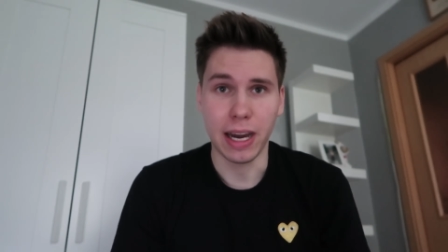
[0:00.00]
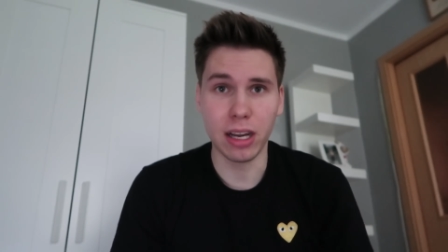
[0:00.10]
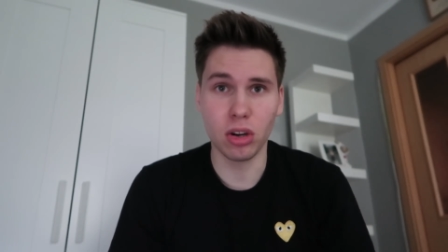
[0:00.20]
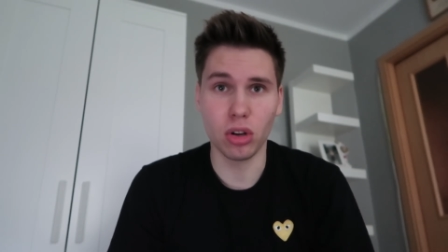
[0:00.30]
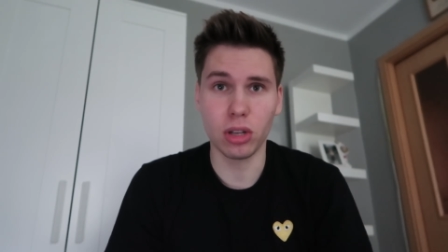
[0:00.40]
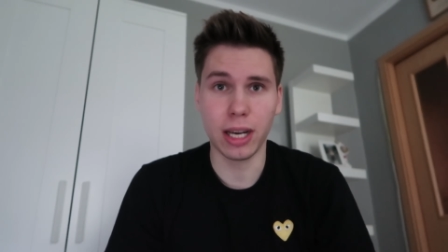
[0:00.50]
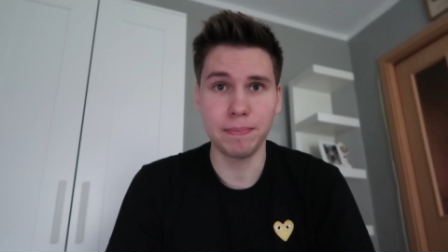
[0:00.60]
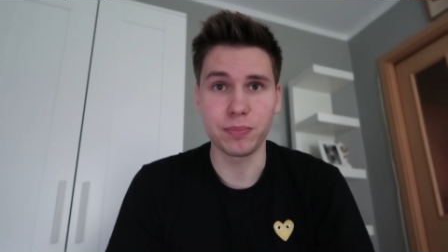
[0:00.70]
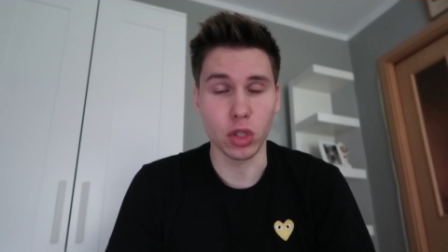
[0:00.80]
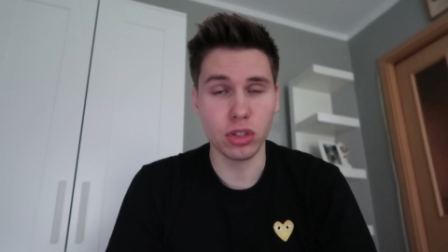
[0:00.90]
a
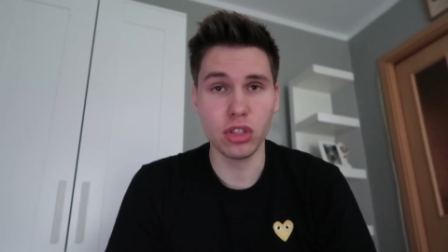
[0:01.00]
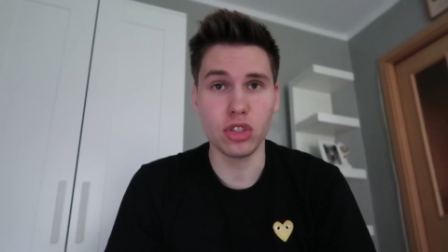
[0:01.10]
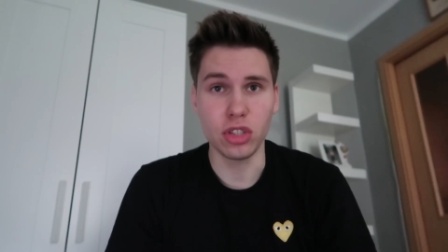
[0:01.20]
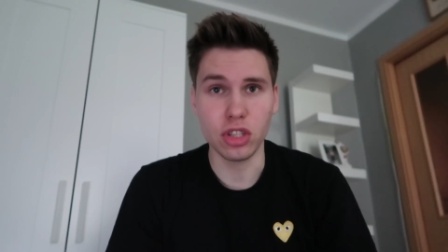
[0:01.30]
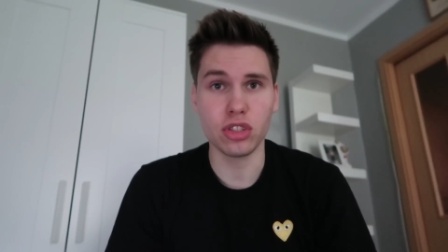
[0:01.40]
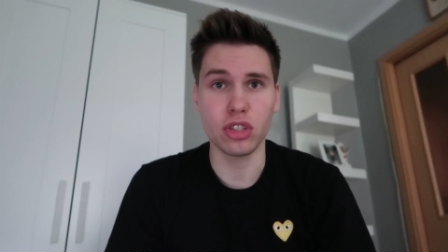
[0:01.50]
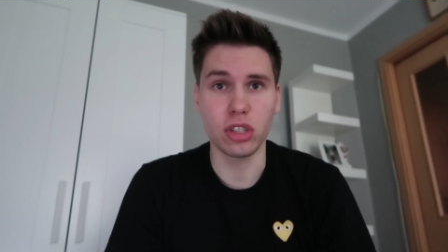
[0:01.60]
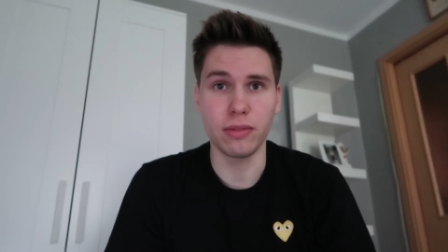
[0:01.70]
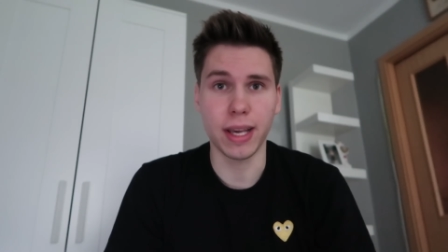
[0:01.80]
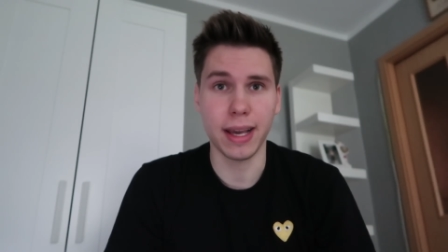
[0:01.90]
Korona dosyć
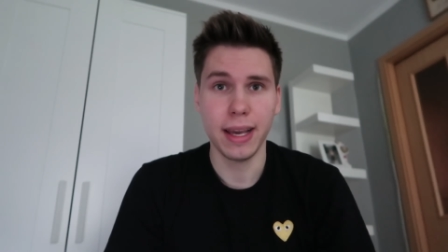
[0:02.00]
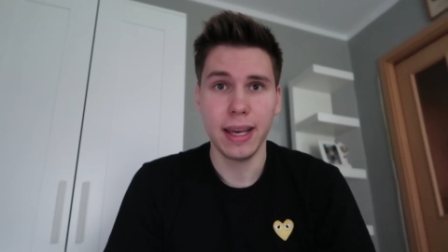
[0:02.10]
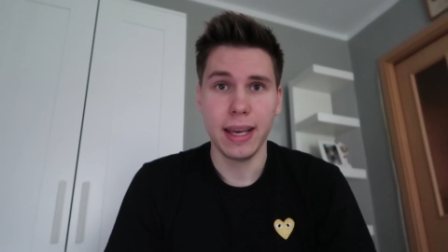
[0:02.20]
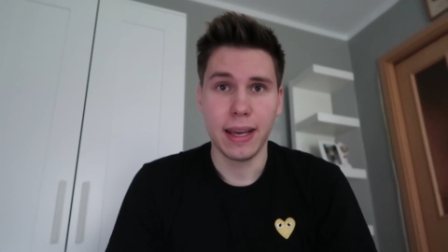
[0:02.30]
nieszczęśliwie